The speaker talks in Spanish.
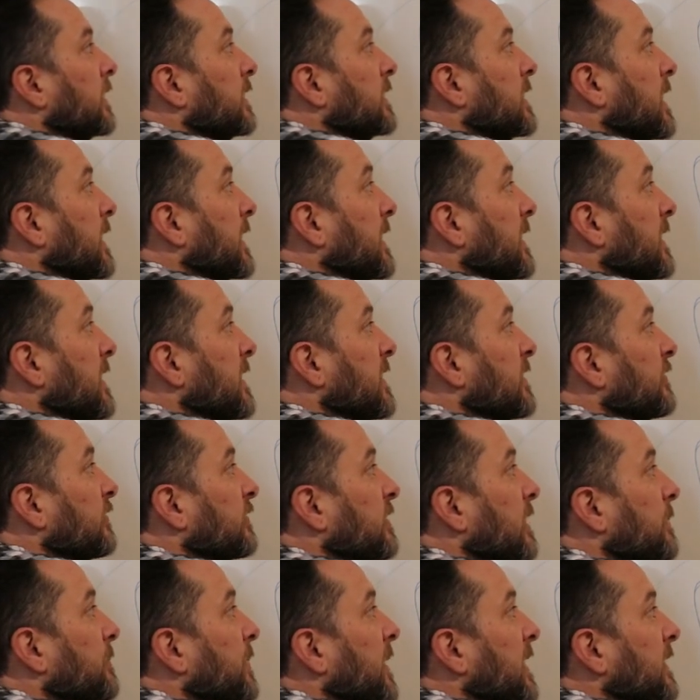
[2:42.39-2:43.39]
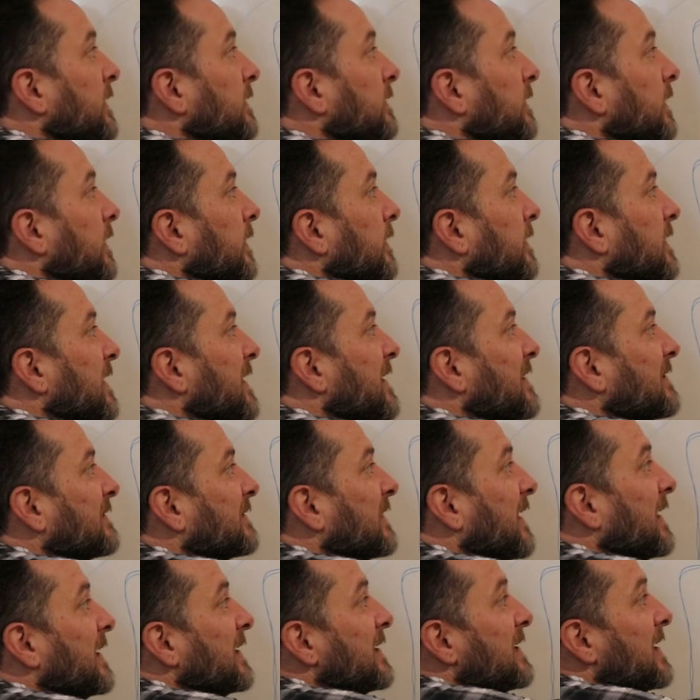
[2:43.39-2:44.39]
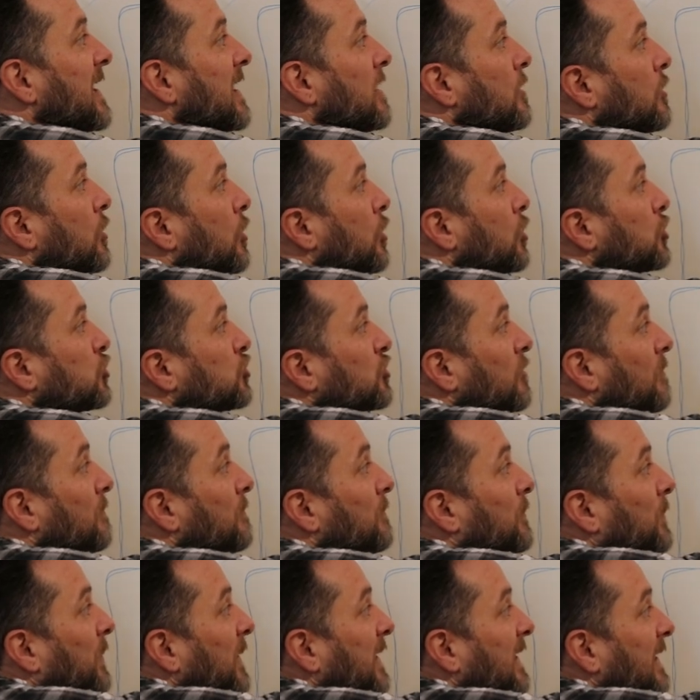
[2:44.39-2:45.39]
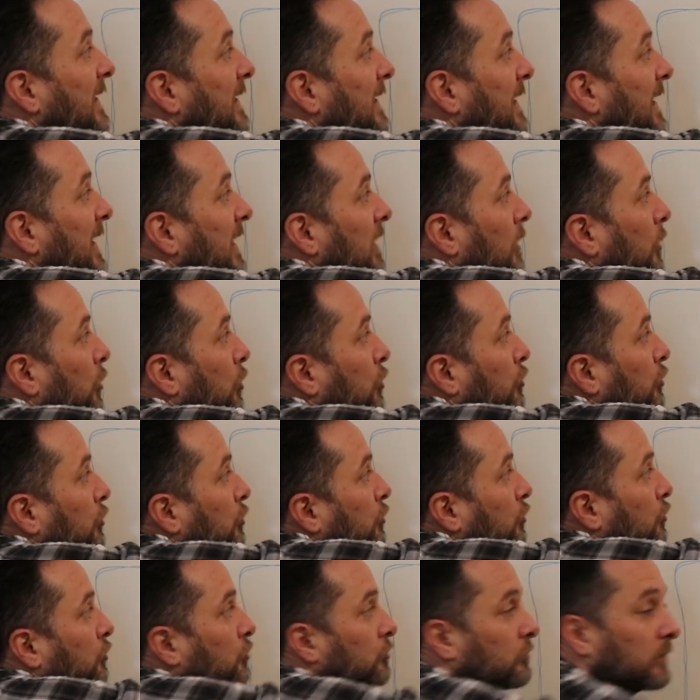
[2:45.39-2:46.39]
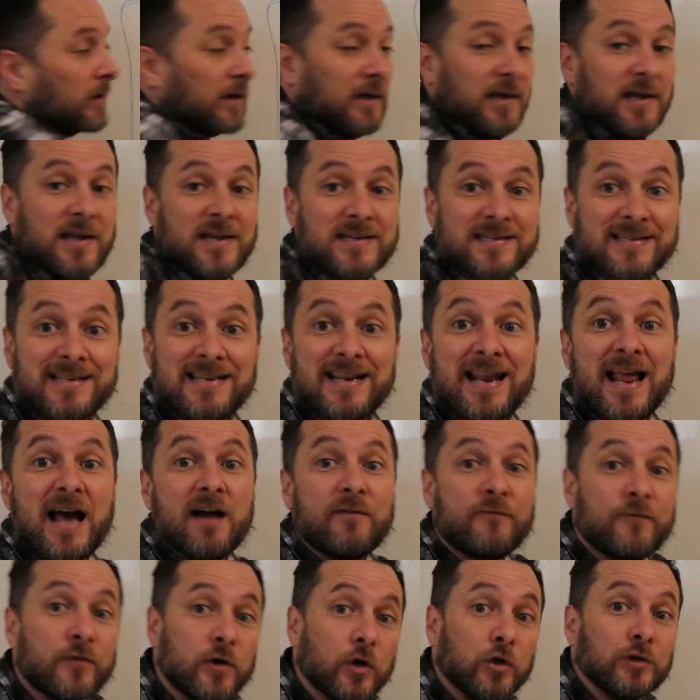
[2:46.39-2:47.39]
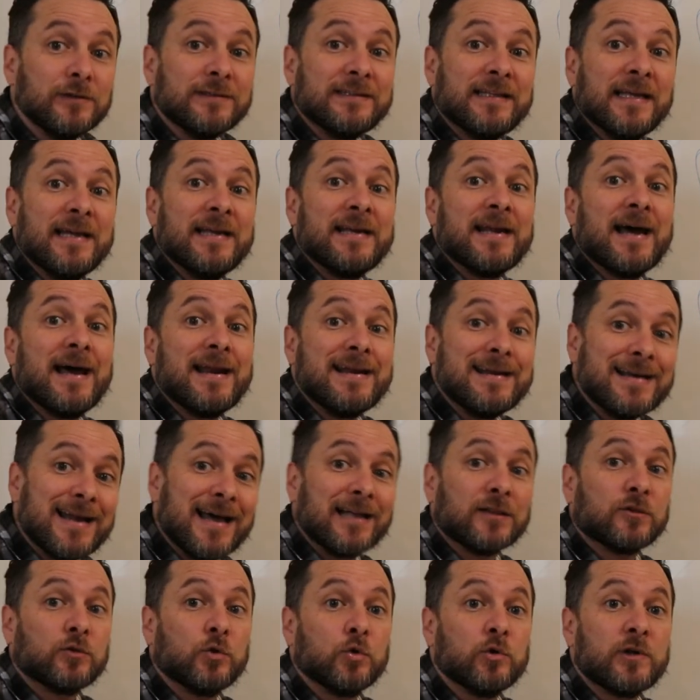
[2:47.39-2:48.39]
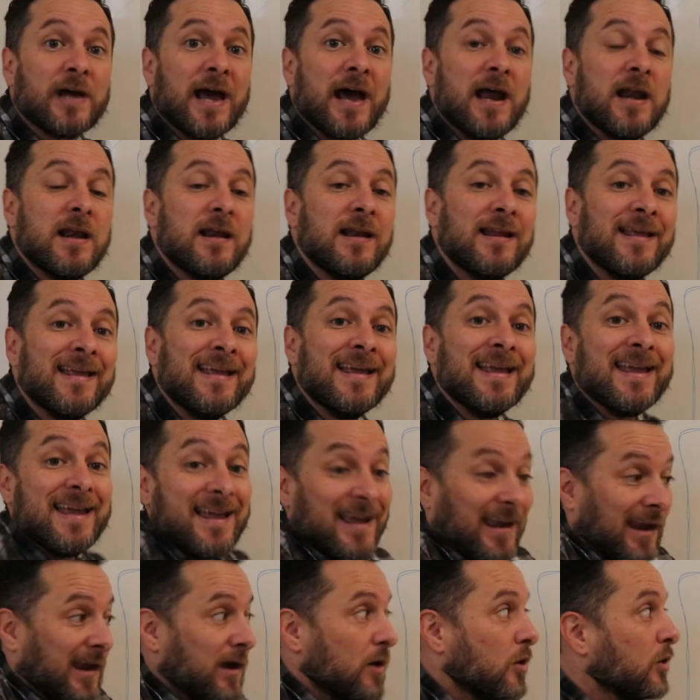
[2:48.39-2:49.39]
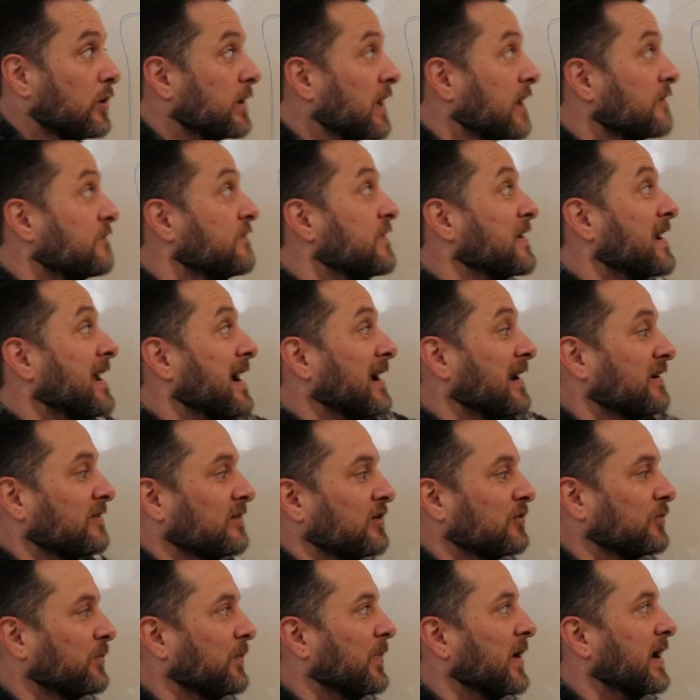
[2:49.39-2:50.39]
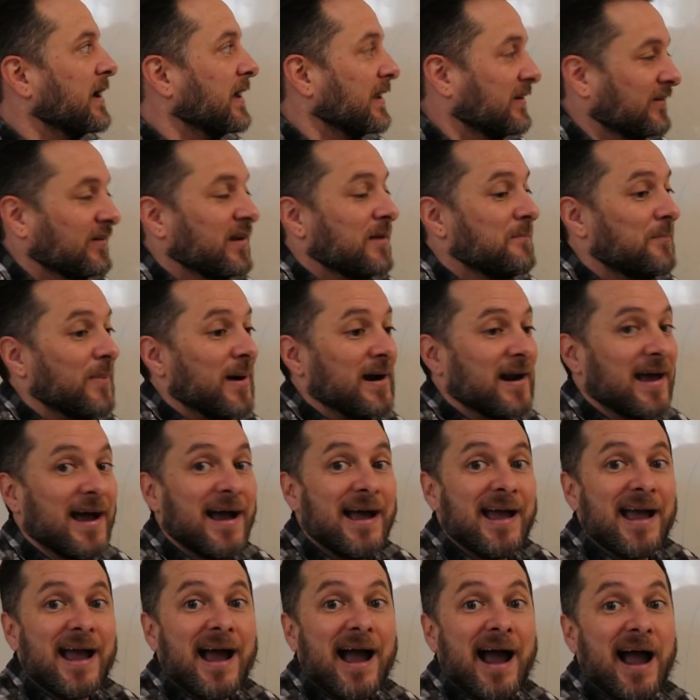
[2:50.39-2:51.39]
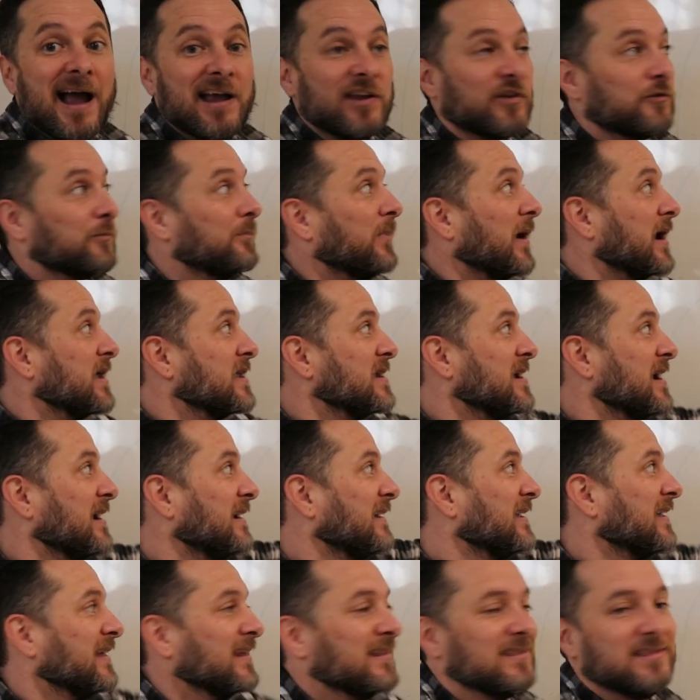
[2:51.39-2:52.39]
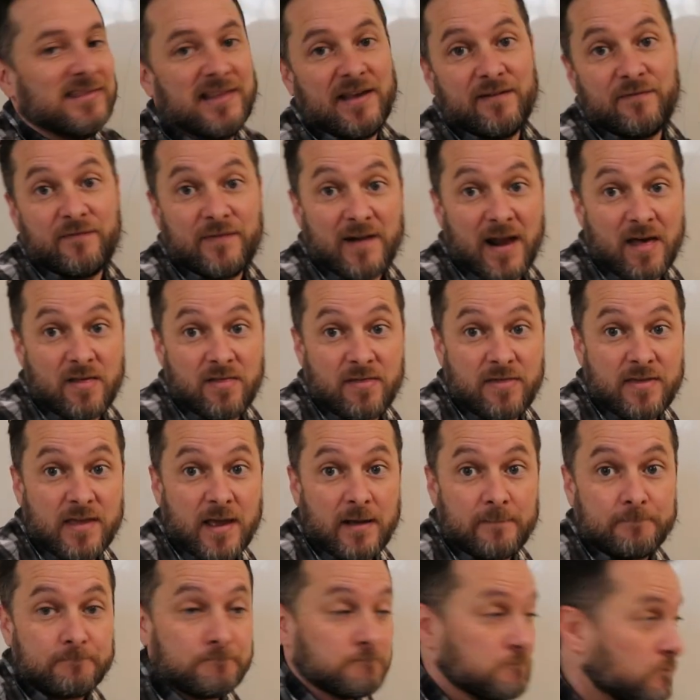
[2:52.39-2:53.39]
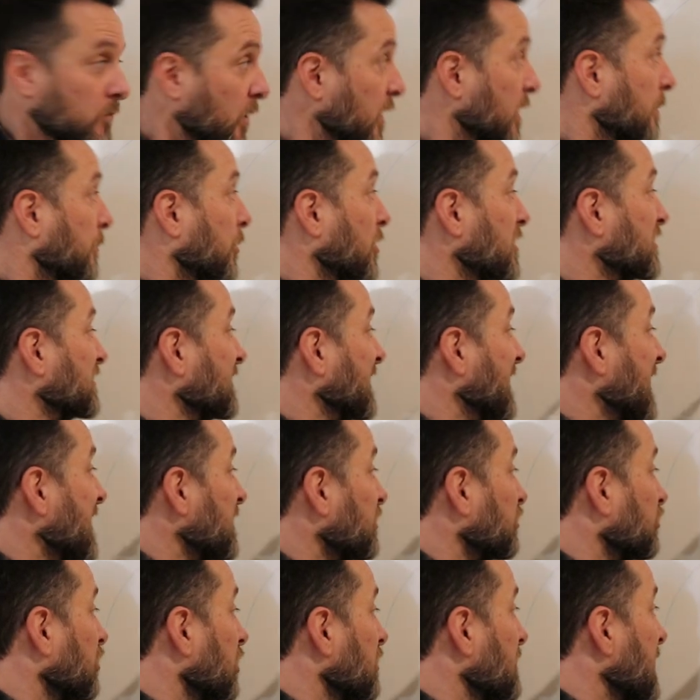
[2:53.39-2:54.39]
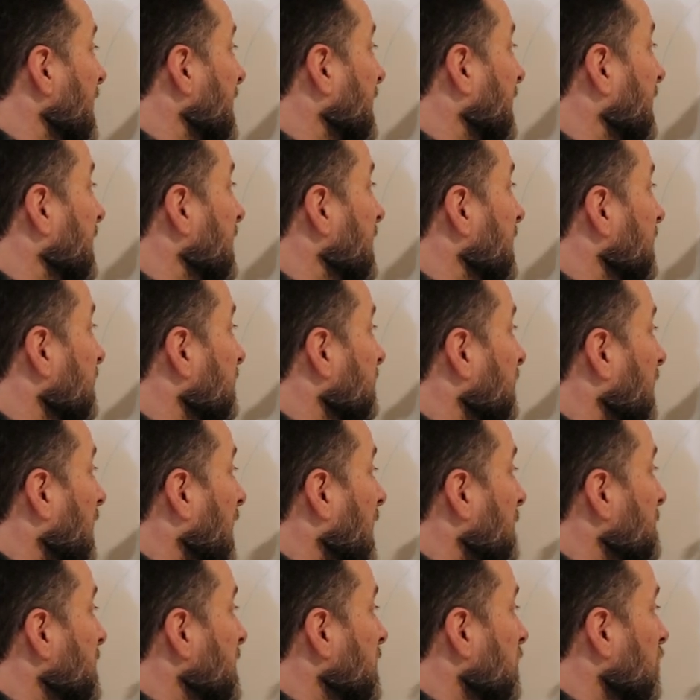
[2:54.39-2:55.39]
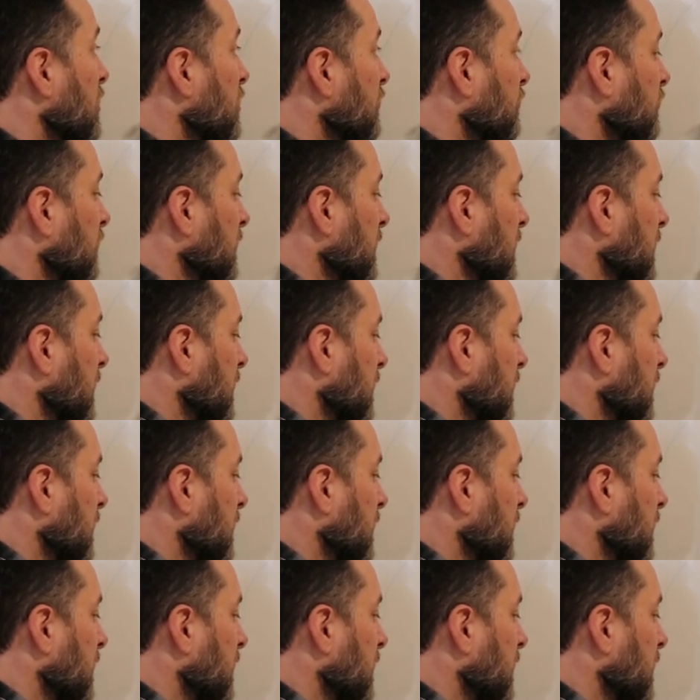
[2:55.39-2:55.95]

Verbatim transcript: Y aquí en esta parte estarían los Pirineos, que es la frontera natural geográfica que separa a España de Francia. Bueno, pues esto de aquí, amigos,